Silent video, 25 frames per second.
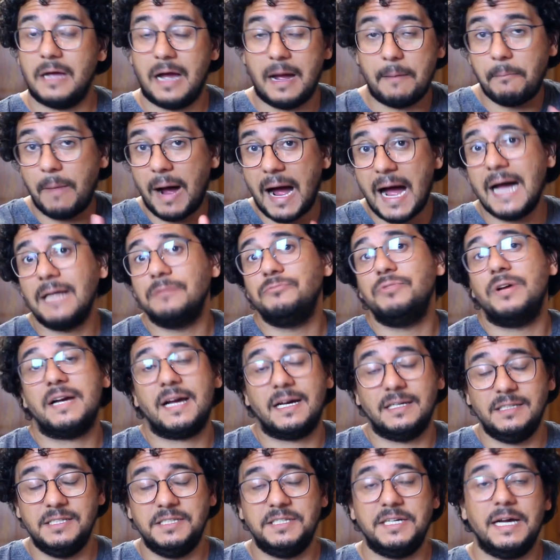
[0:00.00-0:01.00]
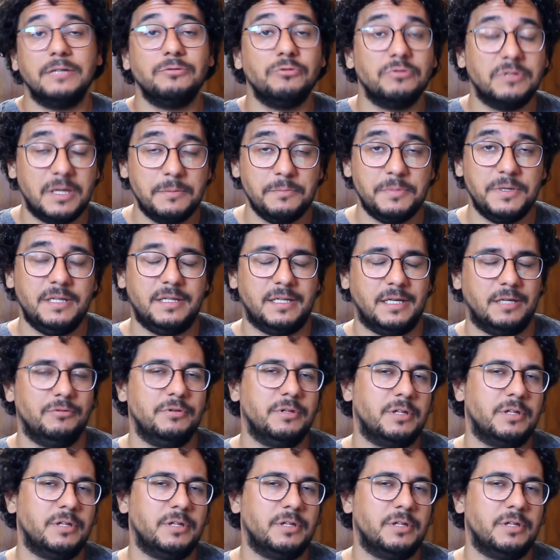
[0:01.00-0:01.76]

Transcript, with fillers: amado e acariciado o tempo inteiro.